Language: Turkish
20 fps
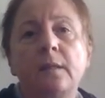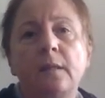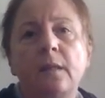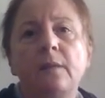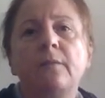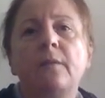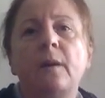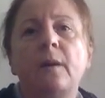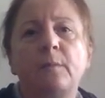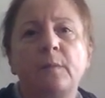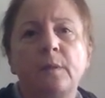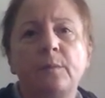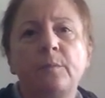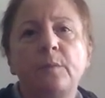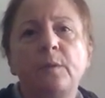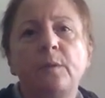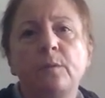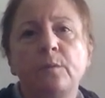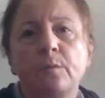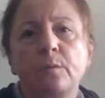Devamını
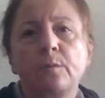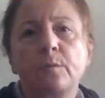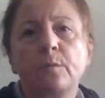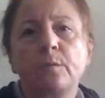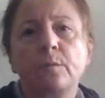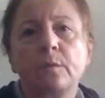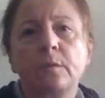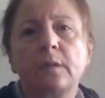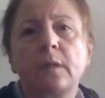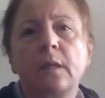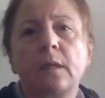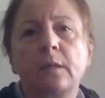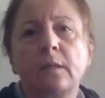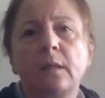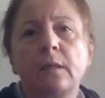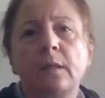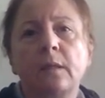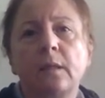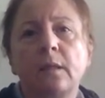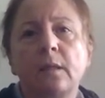biliyorsunuz
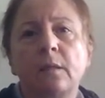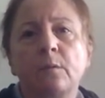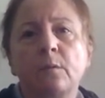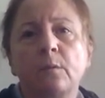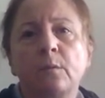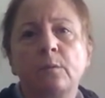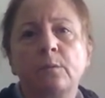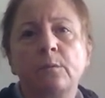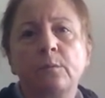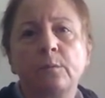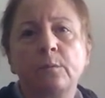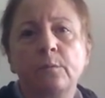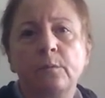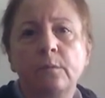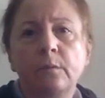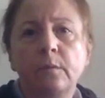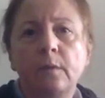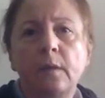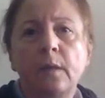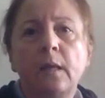zaten neler
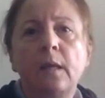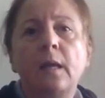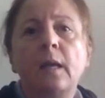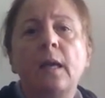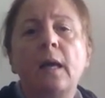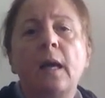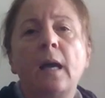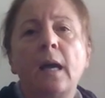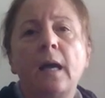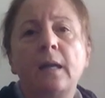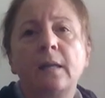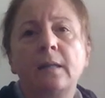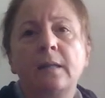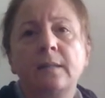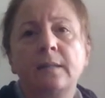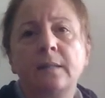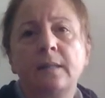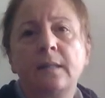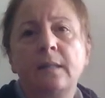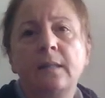olduğunu.
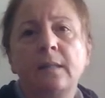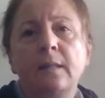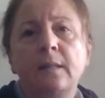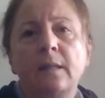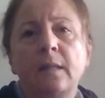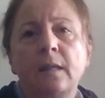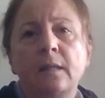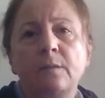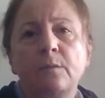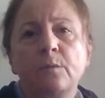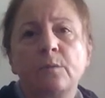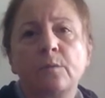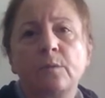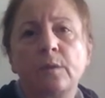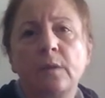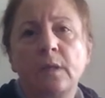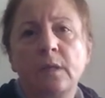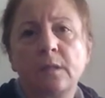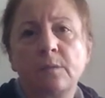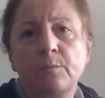Herkese yeniden
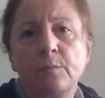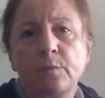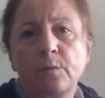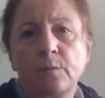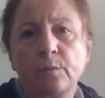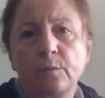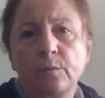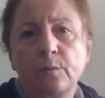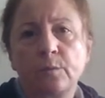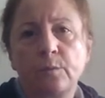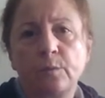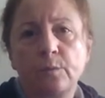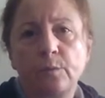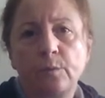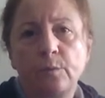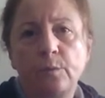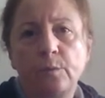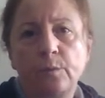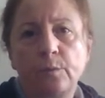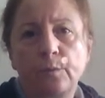çok geçmiş olsun
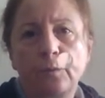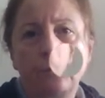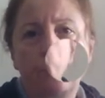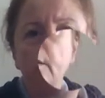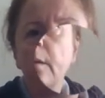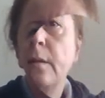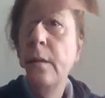diliyorum.